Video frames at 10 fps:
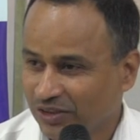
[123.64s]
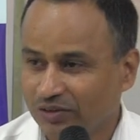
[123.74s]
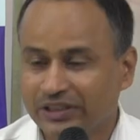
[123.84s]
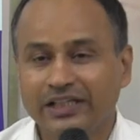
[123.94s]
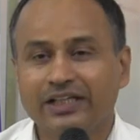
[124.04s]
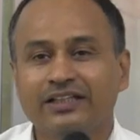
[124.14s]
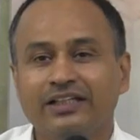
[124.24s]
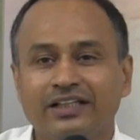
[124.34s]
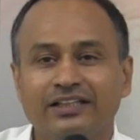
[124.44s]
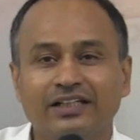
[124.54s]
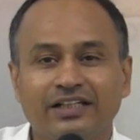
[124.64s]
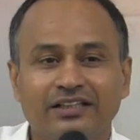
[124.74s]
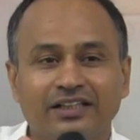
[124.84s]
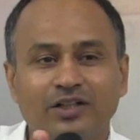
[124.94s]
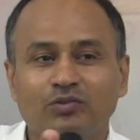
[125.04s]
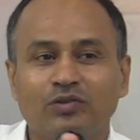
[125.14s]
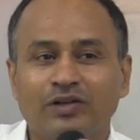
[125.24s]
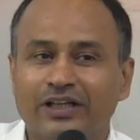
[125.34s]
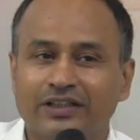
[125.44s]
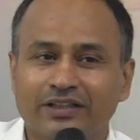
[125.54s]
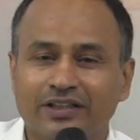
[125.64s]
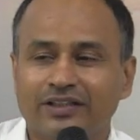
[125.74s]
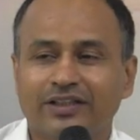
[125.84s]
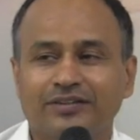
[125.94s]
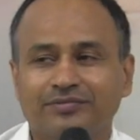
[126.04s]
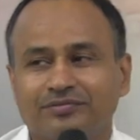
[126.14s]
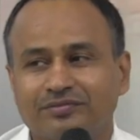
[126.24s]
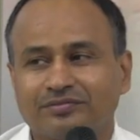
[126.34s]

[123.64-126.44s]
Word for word: तो धीरे धीरे धीरे धीरे वो वहाँ तक आता है